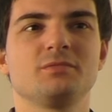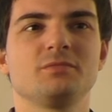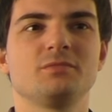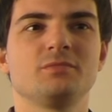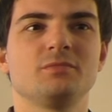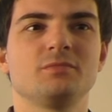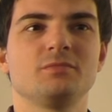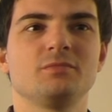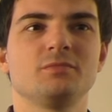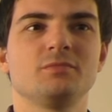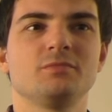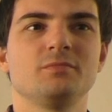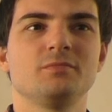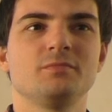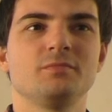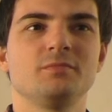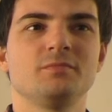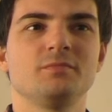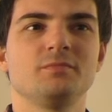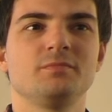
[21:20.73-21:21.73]
Да, значит,
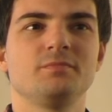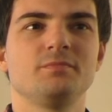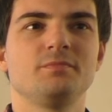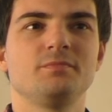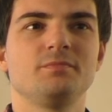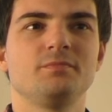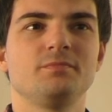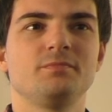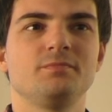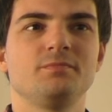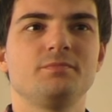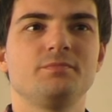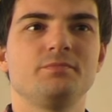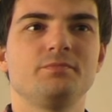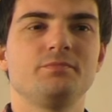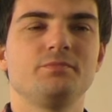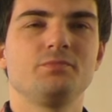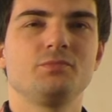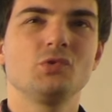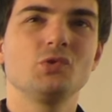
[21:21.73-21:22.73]
понятно,
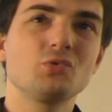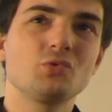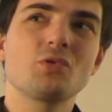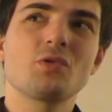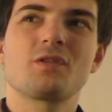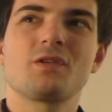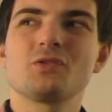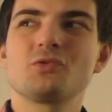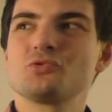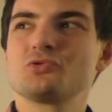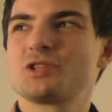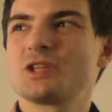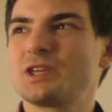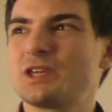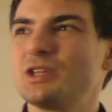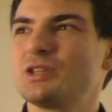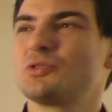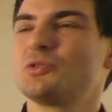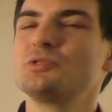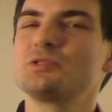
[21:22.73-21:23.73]
Ну, то есть это уже такие